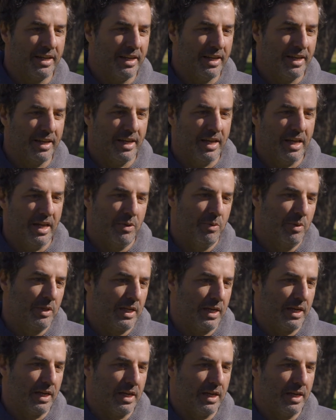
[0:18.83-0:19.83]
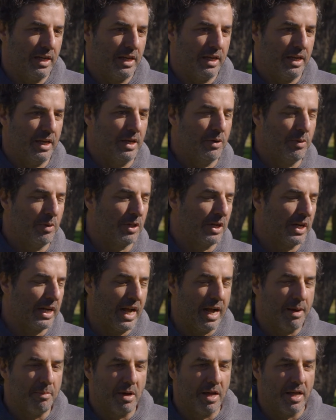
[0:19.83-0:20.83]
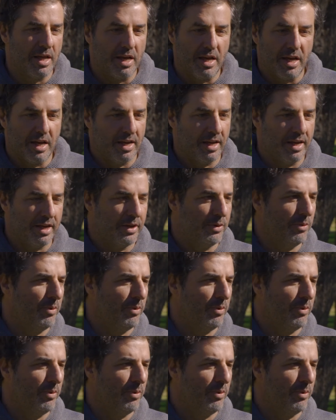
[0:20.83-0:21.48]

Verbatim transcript: Es, nuestra, es nuestra camada